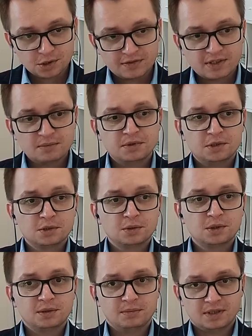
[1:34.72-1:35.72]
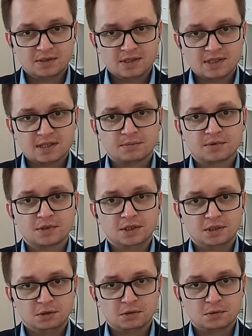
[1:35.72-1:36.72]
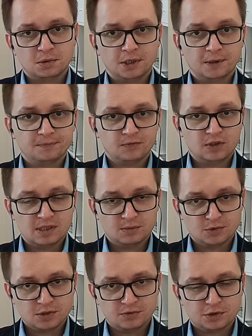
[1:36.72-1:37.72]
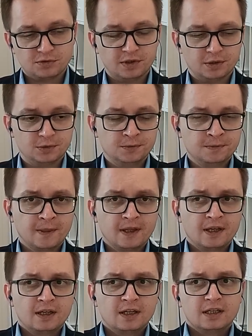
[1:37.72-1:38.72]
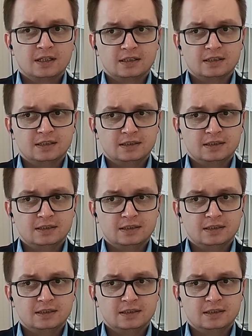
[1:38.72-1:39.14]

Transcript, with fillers: na wstępie dziękuję bardzo za zaproszenie do studia, za możliwość wywiadu. E,